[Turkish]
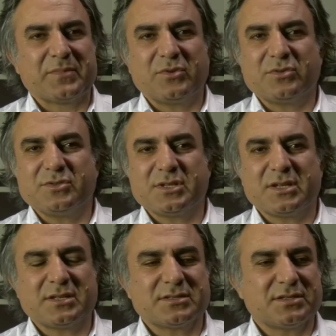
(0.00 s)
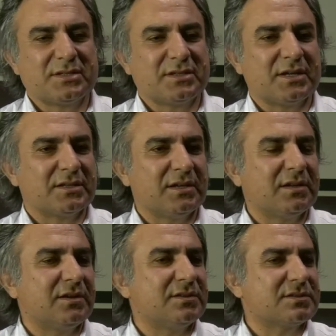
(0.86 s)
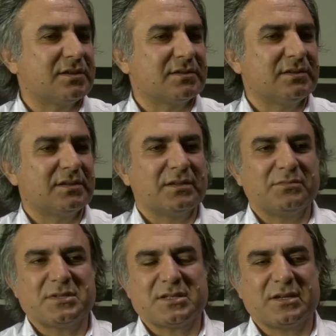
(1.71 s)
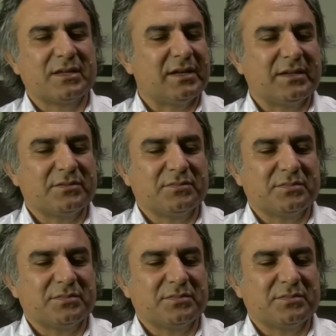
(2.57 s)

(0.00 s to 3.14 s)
Bir gün cenaze çekerken aynı saatlerden bir saat yani